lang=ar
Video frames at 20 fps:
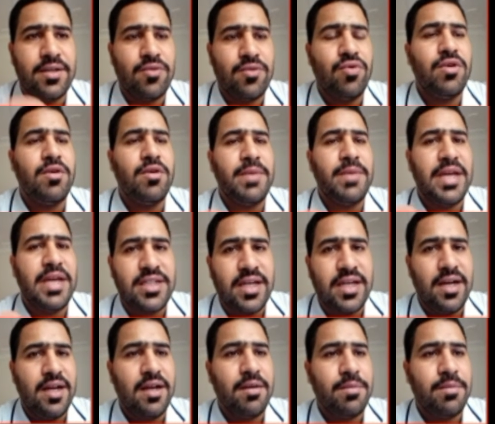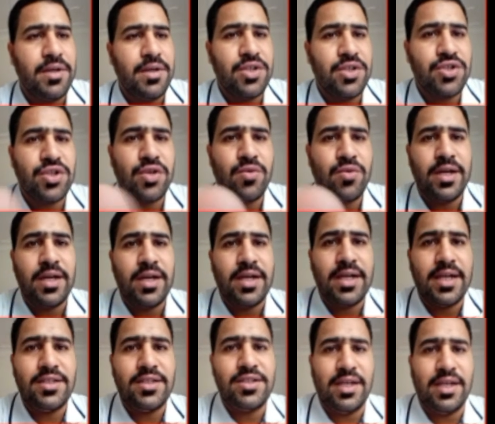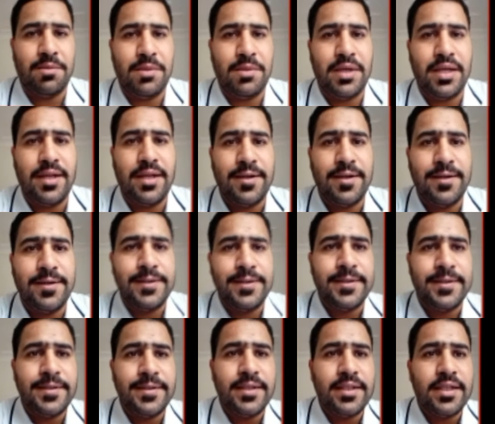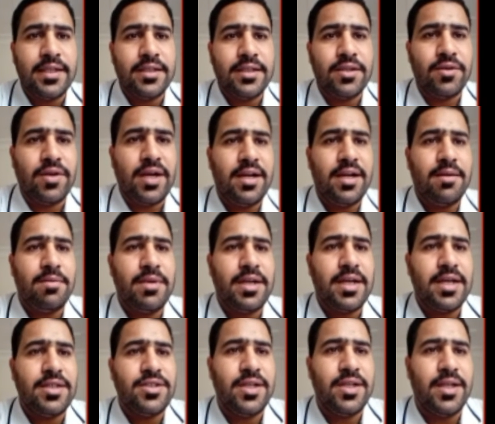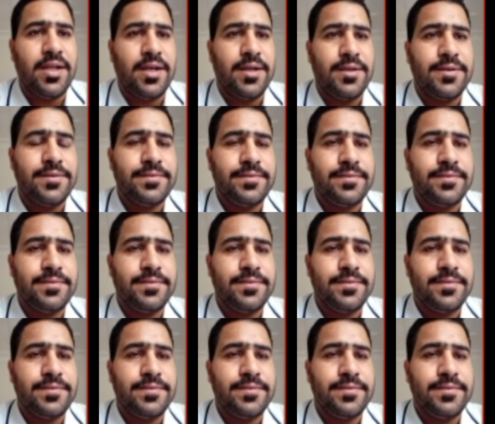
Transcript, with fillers: كل ما يتعلق بالنشر والتعميل دونك على بركه الله